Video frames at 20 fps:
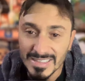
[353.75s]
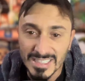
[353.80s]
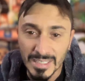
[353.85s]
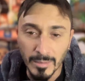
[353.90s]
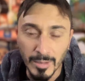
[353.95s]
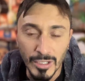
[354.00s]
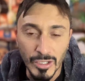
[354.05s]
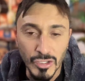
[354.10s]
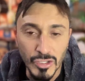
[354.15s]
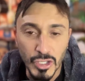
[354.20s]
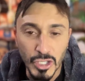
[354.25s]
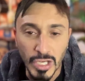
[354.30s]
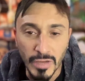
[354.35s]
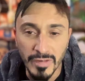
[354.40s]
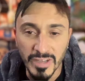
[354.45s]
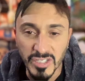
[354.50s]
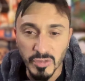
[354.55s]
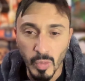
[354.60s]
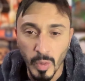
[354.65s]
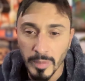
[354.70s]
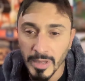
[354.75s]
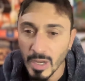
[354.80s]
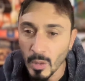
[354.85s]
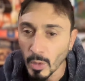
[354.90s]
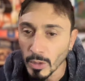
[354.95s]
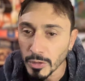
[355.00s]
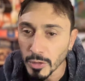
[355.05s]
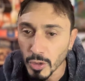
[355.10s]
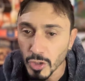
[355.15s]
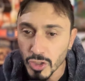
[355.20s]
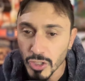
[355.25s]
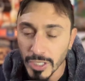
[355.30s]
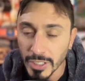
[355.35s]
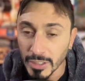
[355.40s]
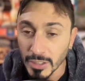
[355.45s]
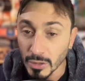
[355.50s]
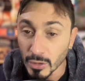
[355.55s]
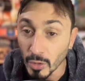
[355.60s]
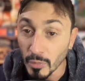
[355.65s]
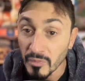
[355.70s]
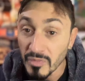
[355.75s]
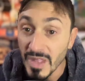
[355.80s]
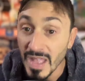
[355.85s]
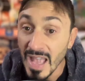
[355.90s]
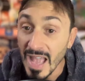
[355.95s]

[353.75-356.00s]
siamo all'incirca verso 2400,